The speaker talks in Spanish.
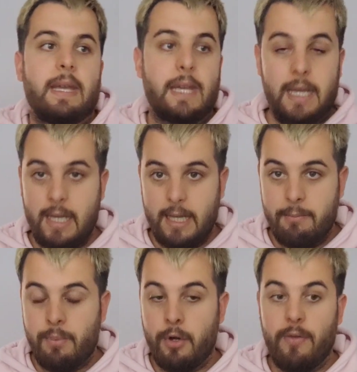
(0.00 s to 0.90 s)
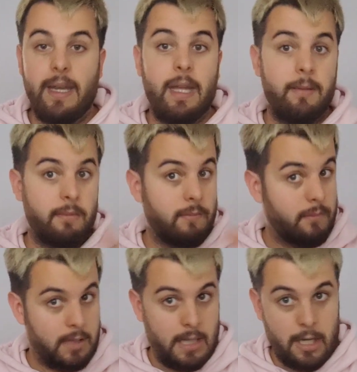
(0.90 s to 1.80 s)
Que probaré,
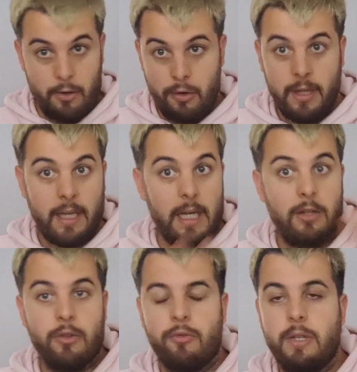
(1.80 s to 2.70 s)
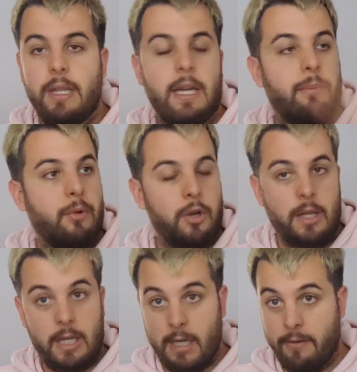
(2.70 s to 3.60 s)
que no descarto que un día diga, por pues
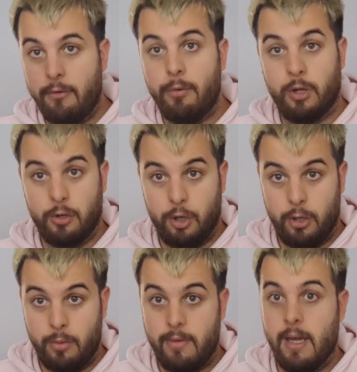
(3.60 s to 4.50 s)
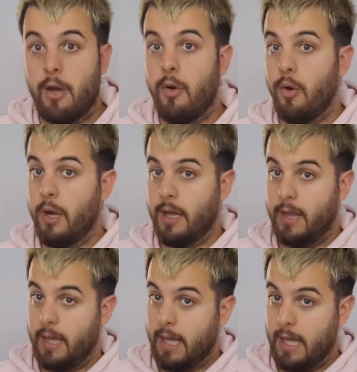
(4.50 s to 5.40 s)
el de Carrefour porque lo quiero probar, o el
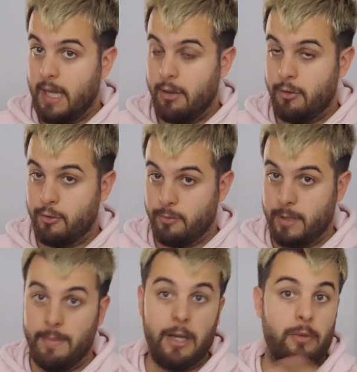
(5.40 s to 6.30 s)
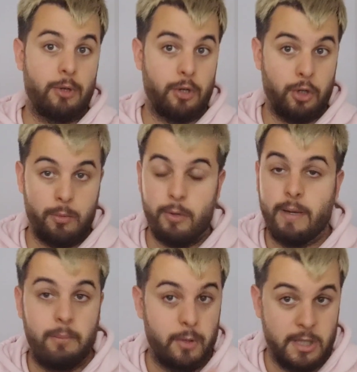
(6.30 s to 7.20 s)
de Super Paco porque lo quiero
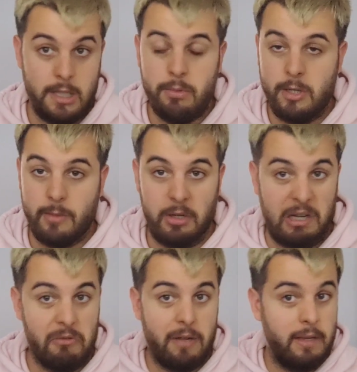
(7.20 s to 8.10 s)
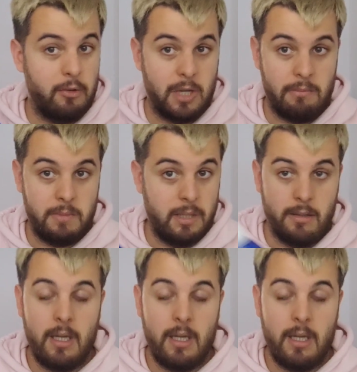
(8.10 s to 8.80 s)
probar. Pues sí, pues a lo mejor alguna vez lo cambie